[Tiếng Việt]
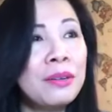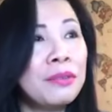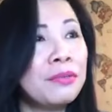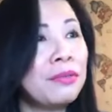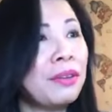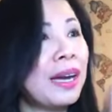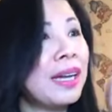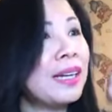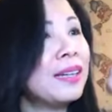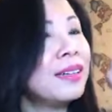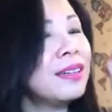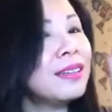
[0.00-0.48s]

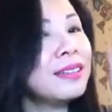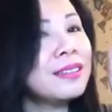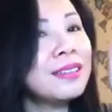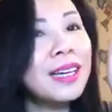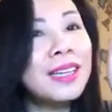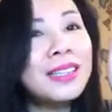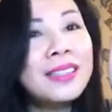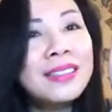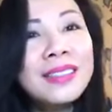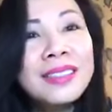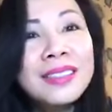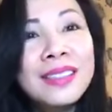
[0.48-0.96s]
phải lên
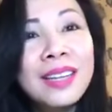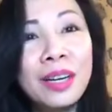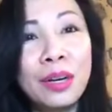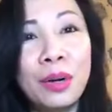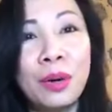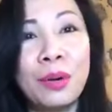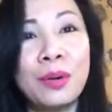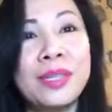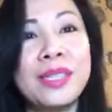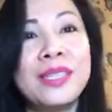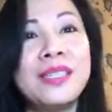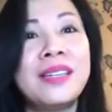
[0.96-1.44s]
ít nhất là
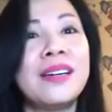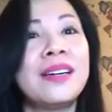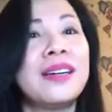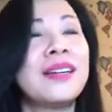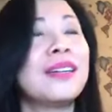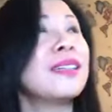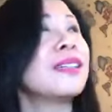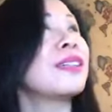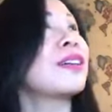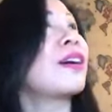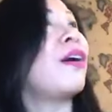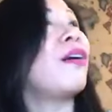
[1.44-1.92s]
cõi
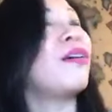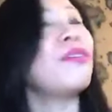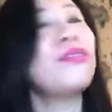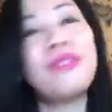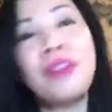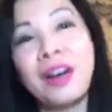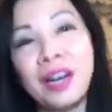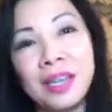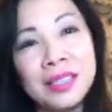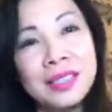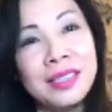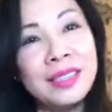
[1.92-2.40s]
trời cõi
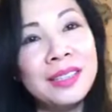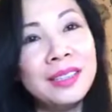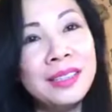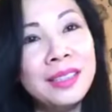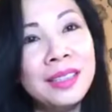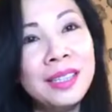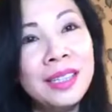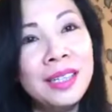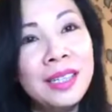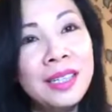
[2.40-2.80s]
phật chứ